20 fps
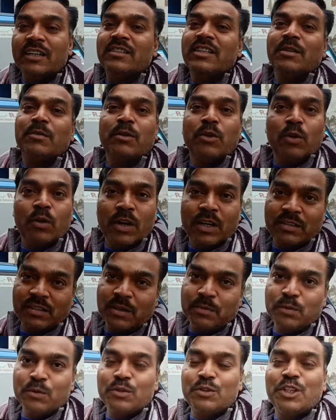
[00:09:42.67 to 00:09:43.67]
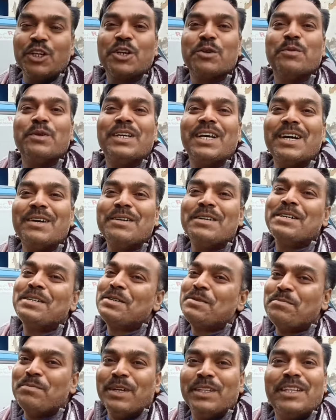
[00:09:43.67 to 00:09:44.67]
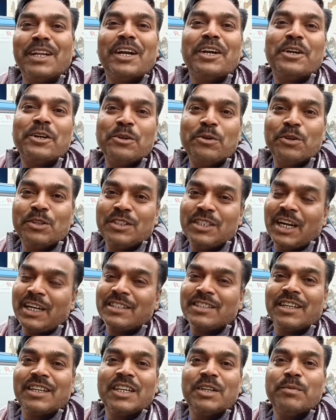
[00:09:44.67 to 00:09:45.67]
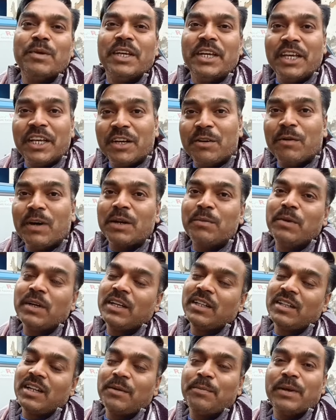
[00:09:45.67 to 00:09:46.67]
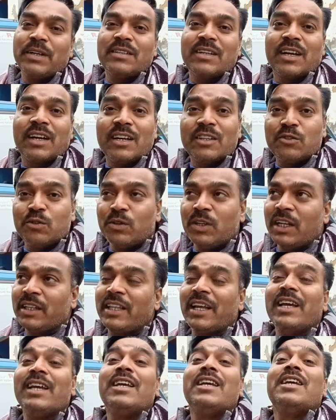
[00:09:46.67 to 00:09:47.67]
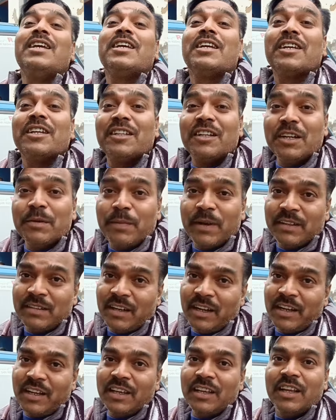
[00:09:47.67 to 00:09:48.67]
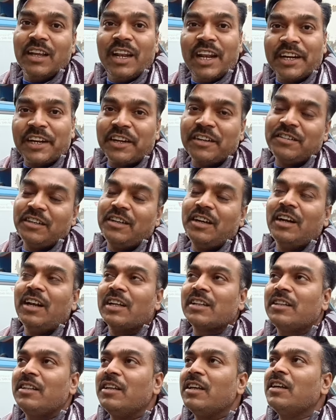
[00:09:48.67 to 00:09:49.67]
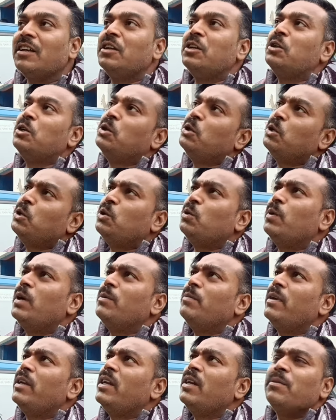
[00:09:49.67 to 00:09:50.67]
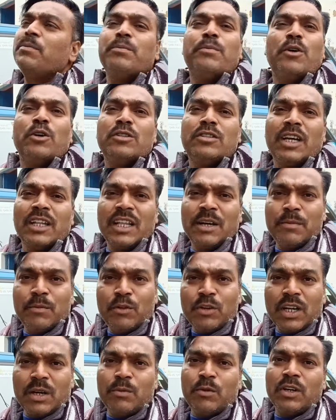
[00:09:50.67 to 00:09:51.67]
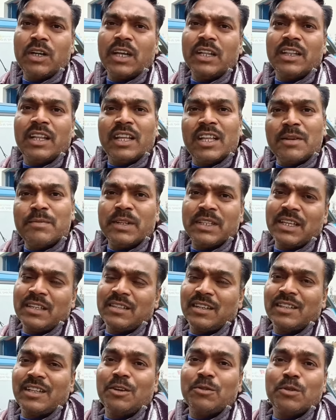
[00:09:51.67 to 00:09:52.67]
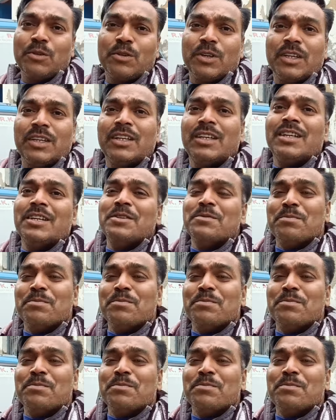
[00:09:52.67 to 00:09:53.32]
का खर्चा भी लोग अक्सर पूछते हैं कि भैया महिंद्रा ट्रियो को चार्ज करने में एक बार में कितना पैसा खर्च हो जाता है कितने पैसे की इलेक्ट्रिसिटी लगती है तो भाई मैंने बहुत ज़्यादा मोटा मोटा अंदाजा ही बता सकता हूँ क्योंकि